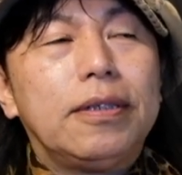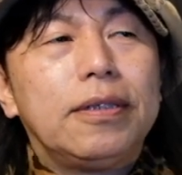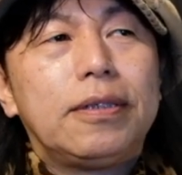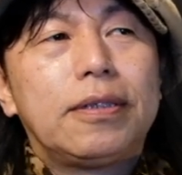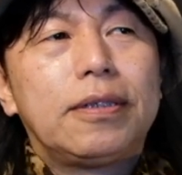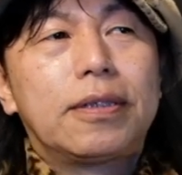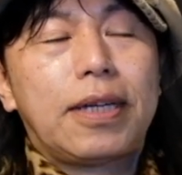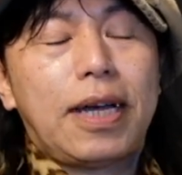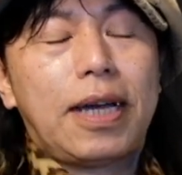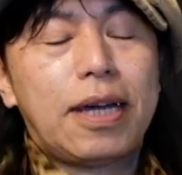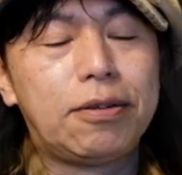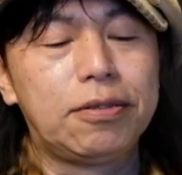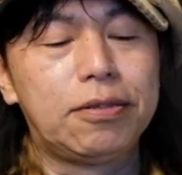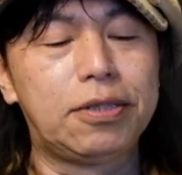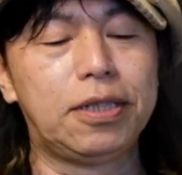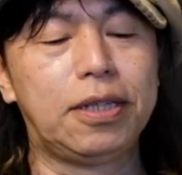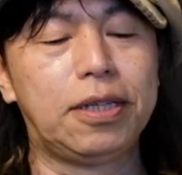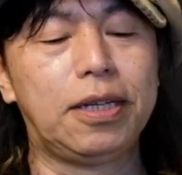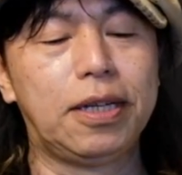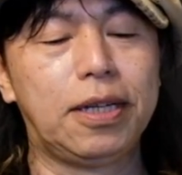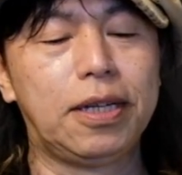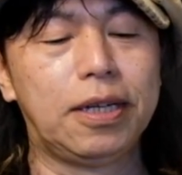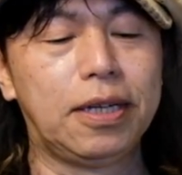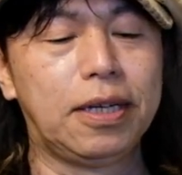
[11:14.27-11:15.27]
使える
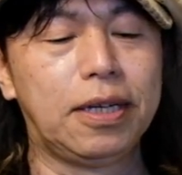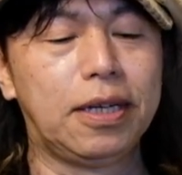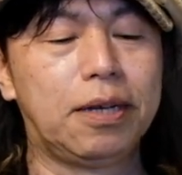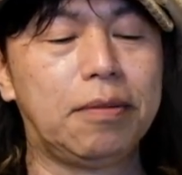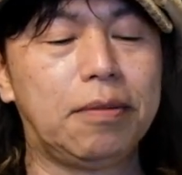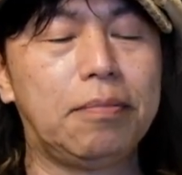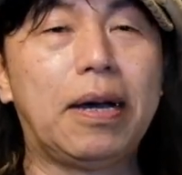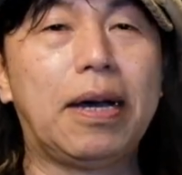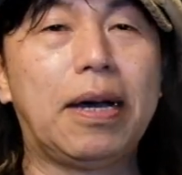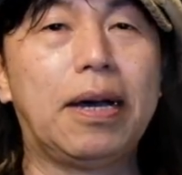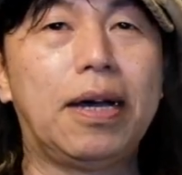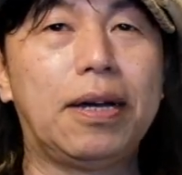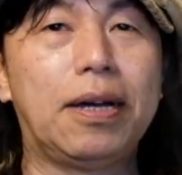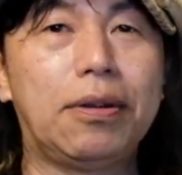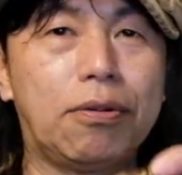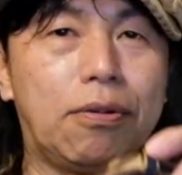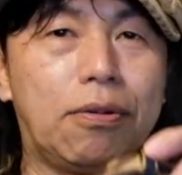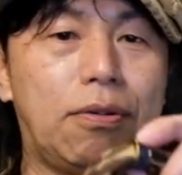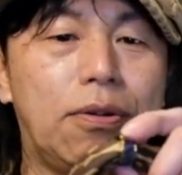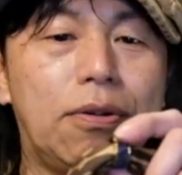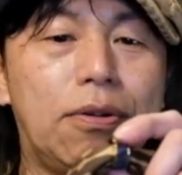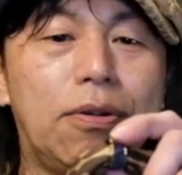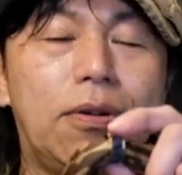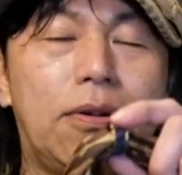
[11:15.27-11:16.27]
しまああの
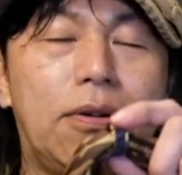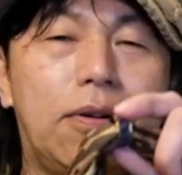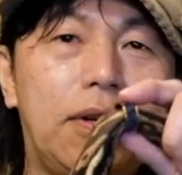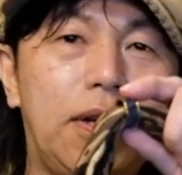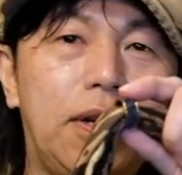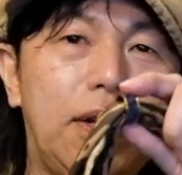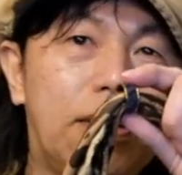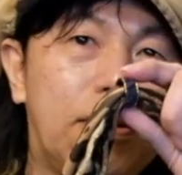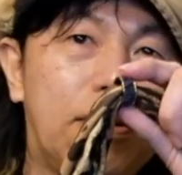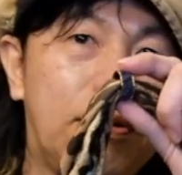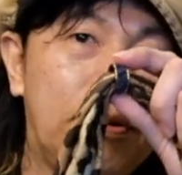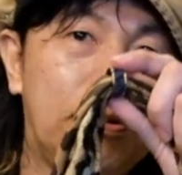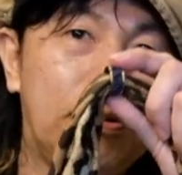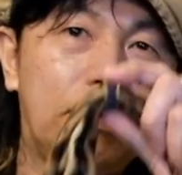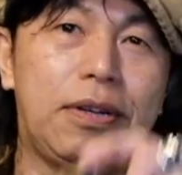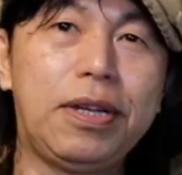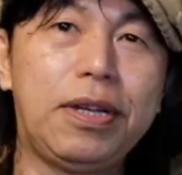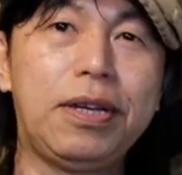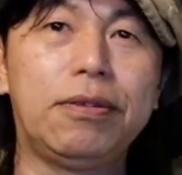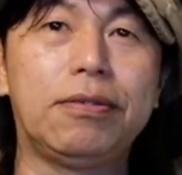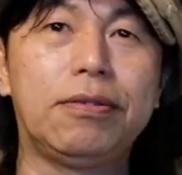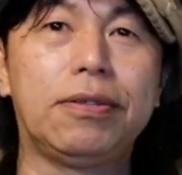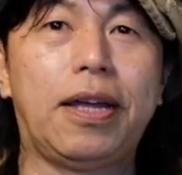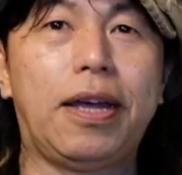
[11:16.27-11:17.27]
このリンこういう
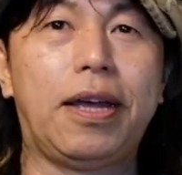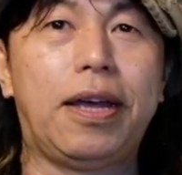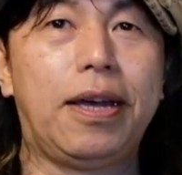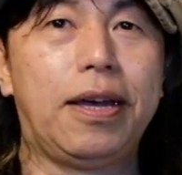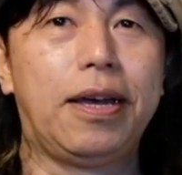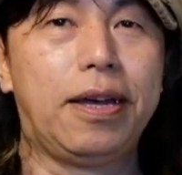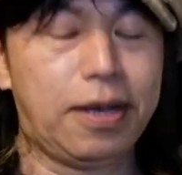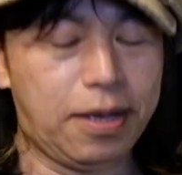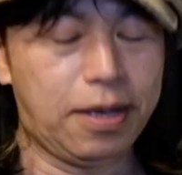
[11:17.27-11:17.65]
リングで